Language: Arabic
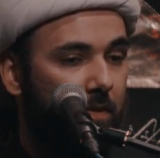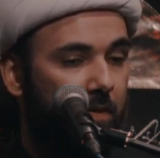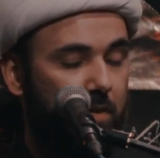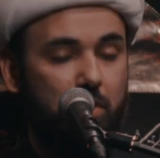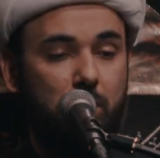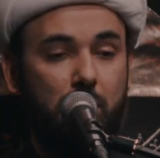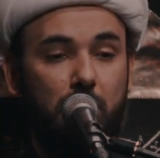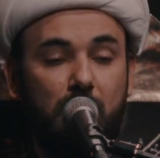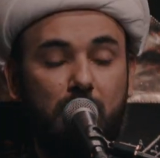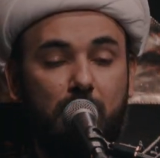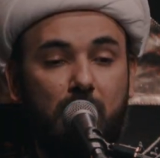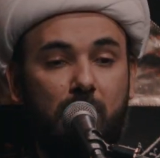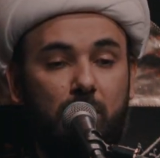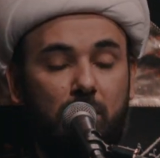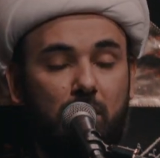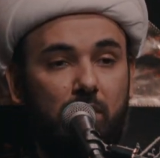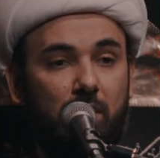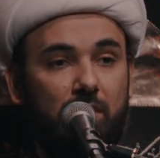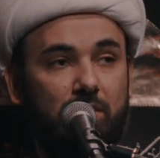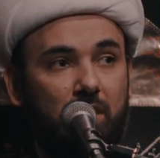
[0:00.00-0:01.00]
لذا الامام
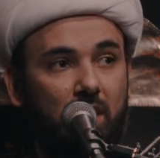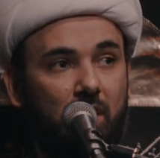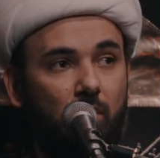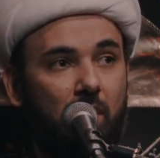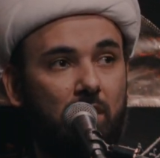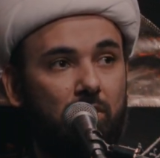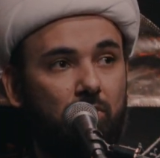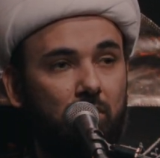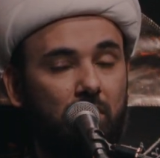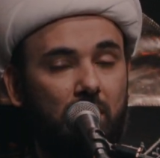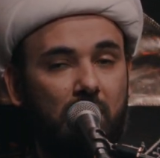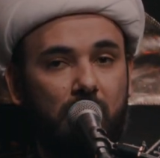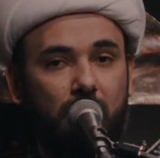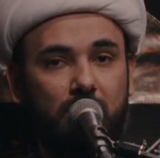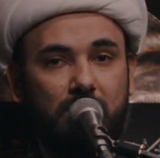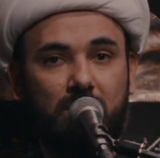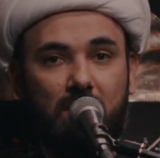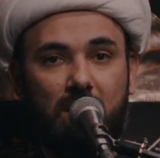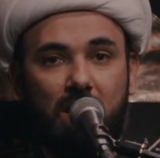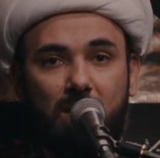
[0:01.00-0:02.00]
رضا صلوات الله
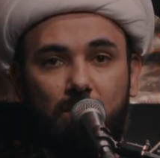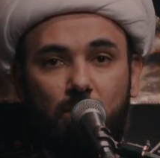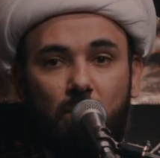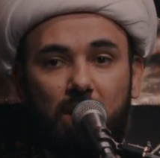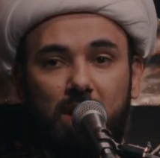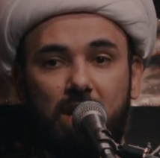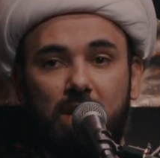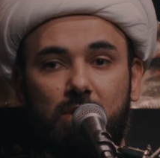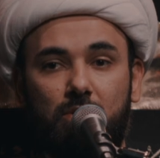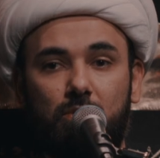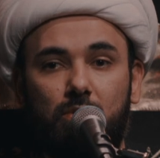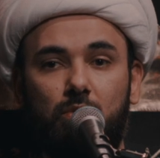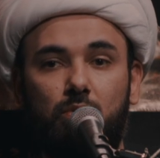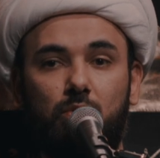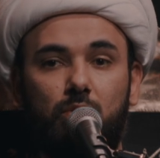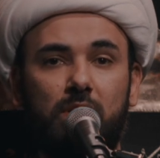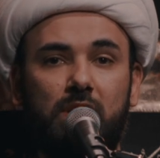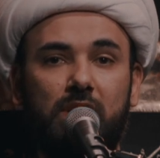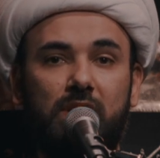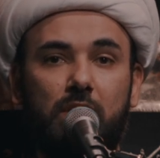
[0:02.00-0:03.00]
وسلامه عليه يقول
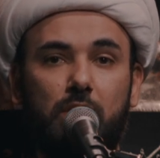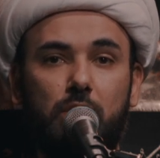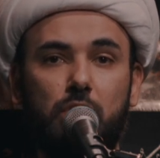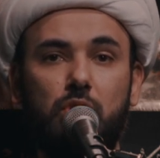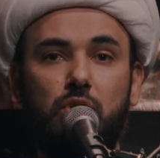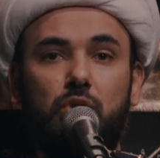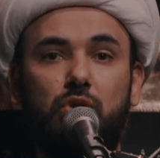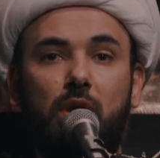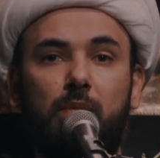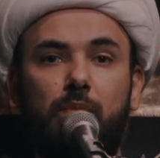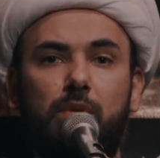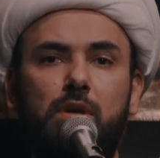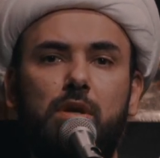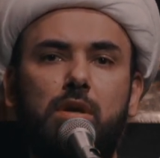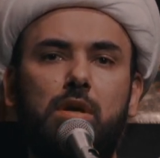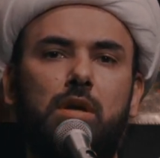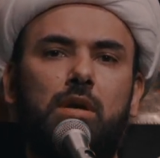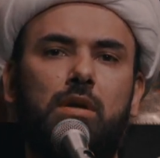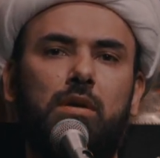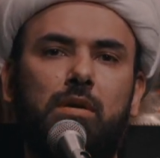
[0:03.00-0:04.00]
ولد لي
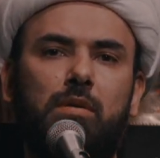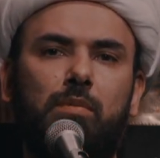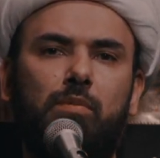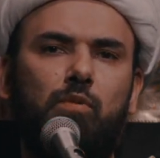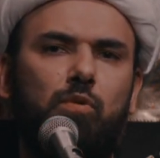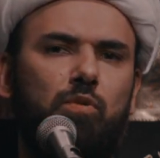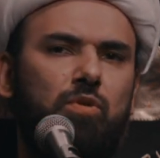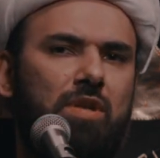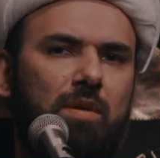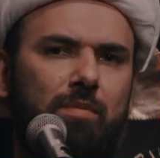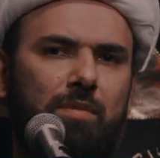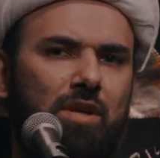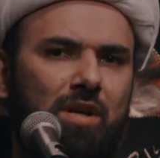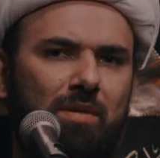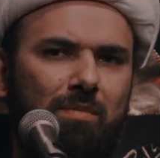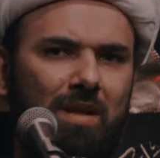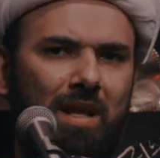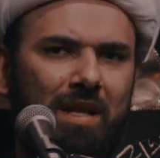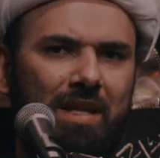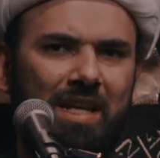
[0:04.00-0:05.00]
شبيه موسى بن
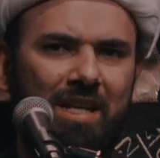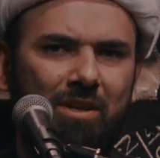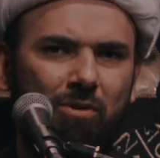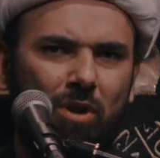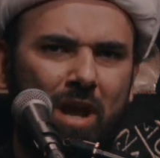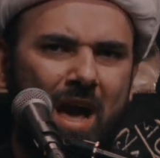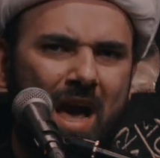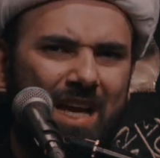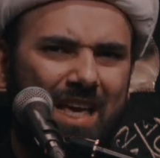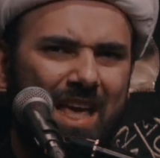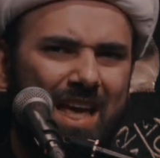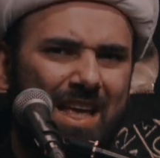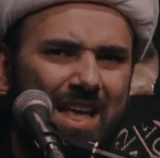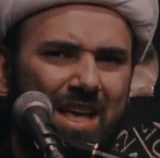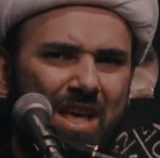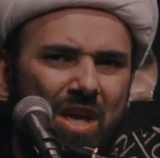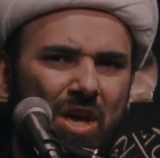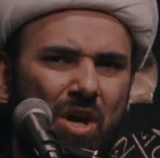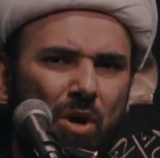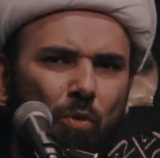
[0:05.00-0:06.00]
عمران يعني هناك
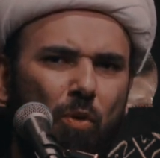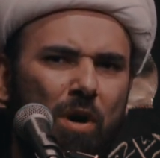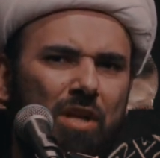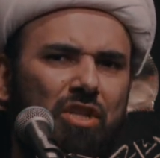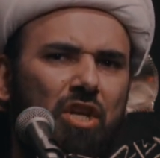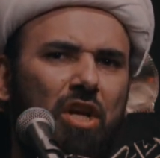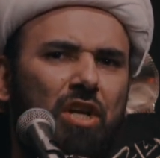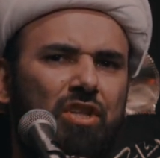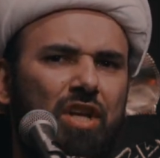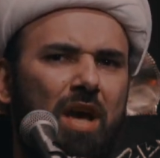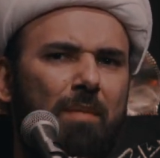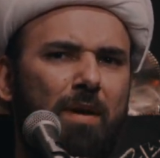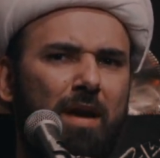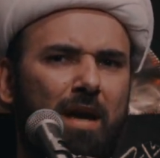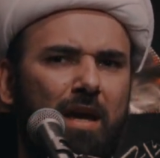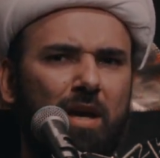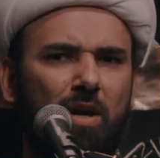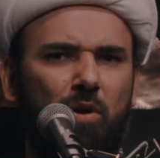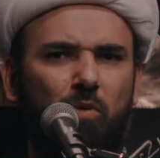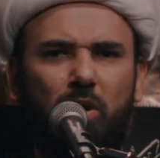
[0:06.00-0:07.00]
وجه
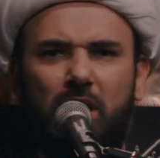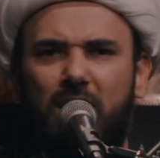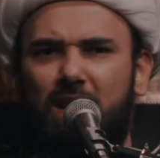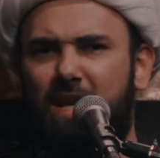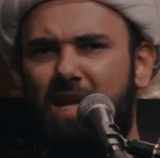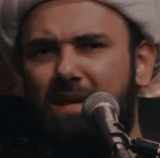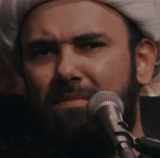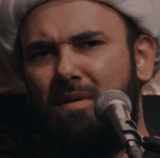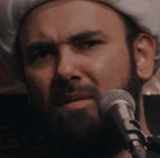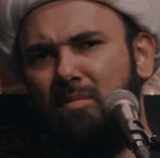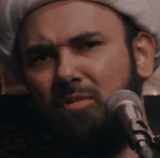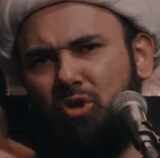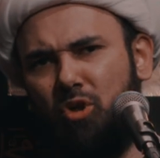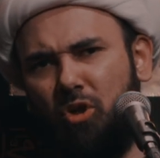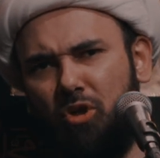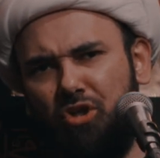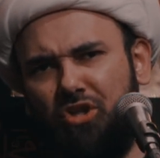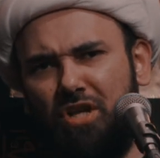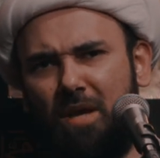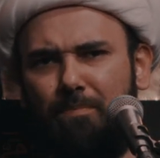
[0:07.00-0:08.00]
شبه وإلا الإمام
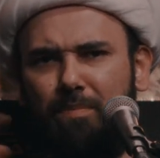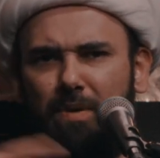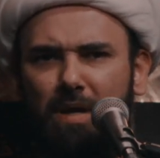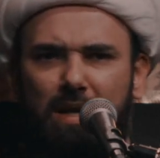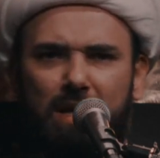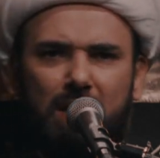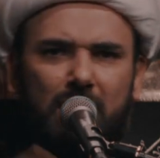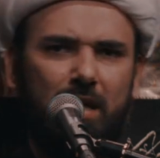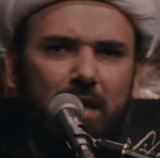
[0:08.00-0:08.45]
شلون يشبه